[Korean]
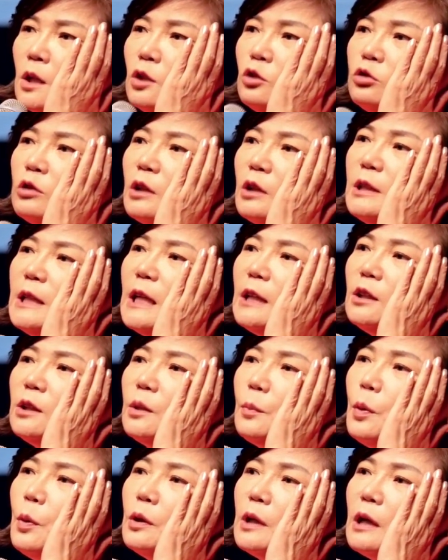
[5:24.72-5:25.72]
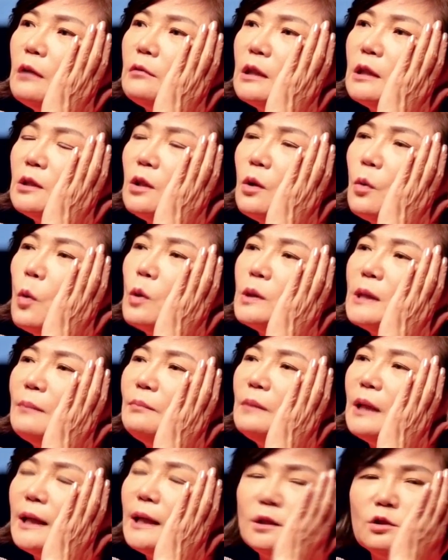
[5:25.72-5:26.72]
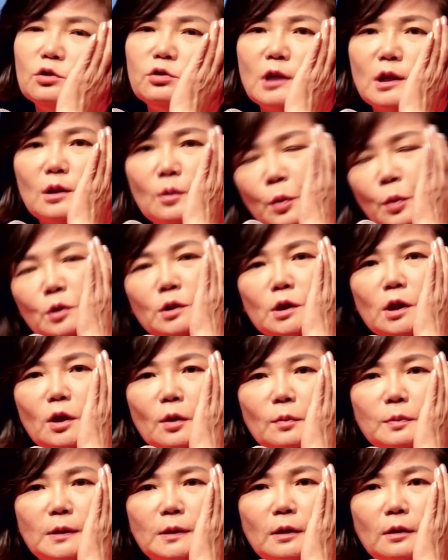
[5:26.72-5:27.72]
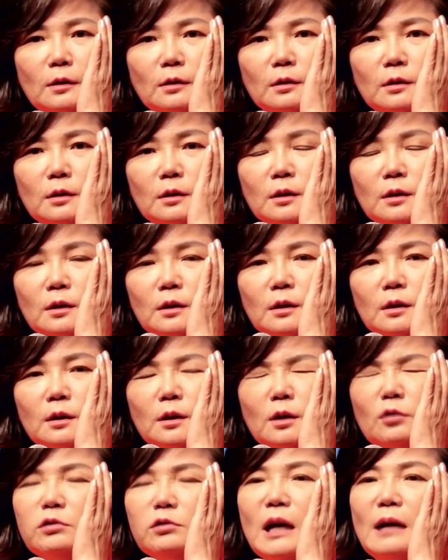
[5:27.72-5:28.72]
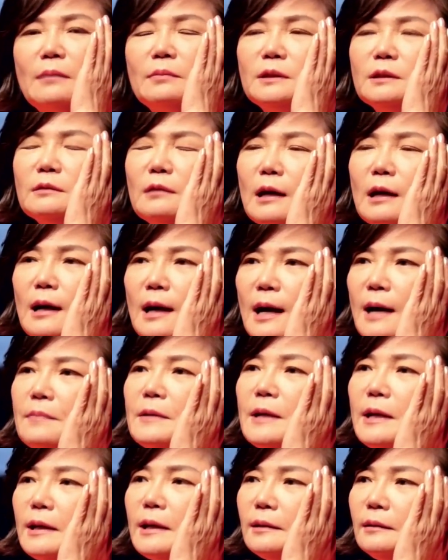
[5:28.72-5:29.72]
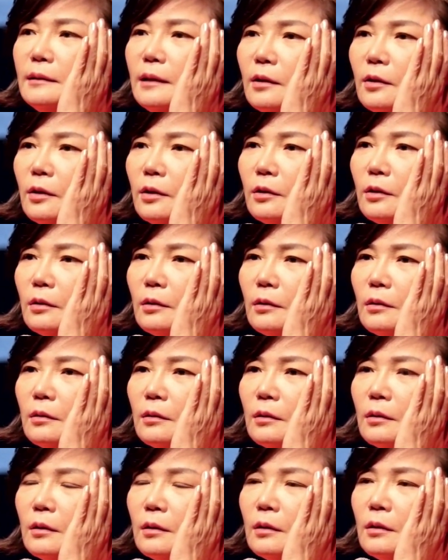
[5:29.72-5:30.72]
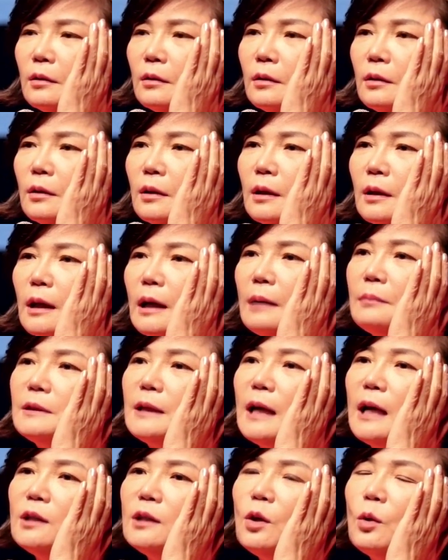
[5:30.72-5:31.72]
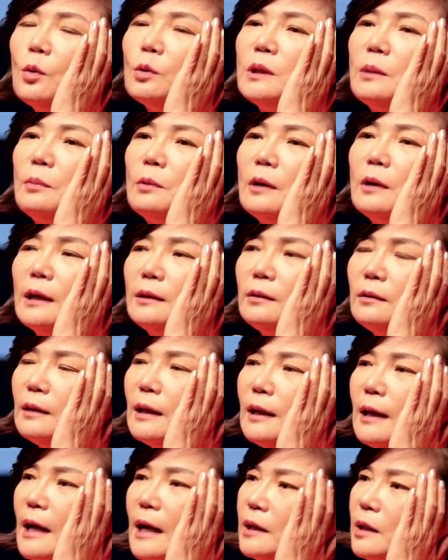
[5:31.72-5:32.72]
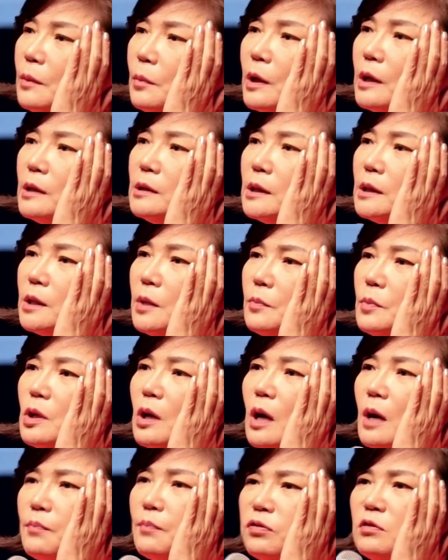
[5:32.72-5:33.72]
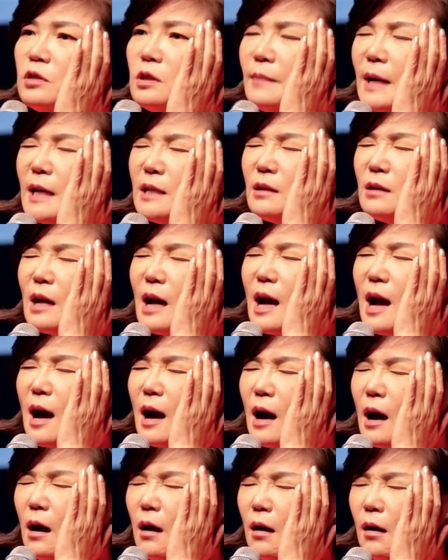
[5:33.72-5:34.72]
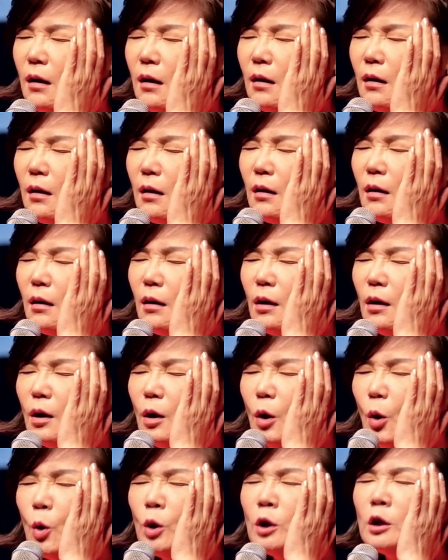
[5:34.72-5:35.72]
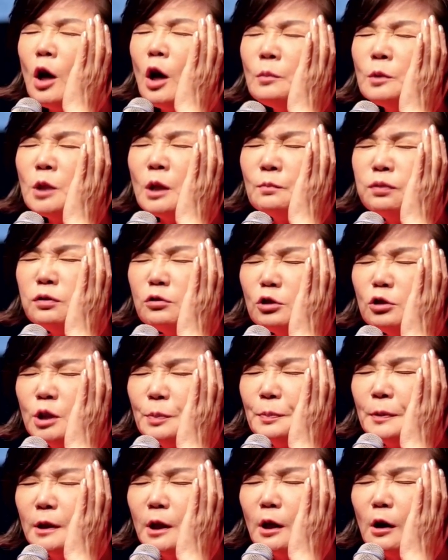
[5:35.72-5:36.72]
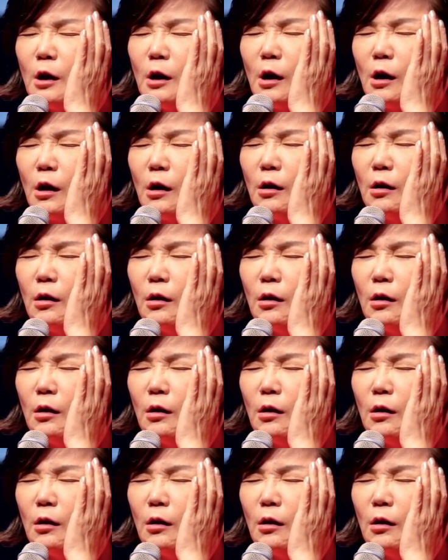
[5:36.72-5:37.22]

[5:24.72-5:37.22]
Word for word: 중학교 2학년 때 포기하고 나서 고3 때까지 수학을 본 적이 없어요. 우리 아버지와 합의하에 끝낸 거예요. 아버지가 학력고사 보러 가던 날 나한테 뭐라 그러는지 아세요? 미경아 풀지 마 이년아. 오늘 엄청 풀고 싶을게요.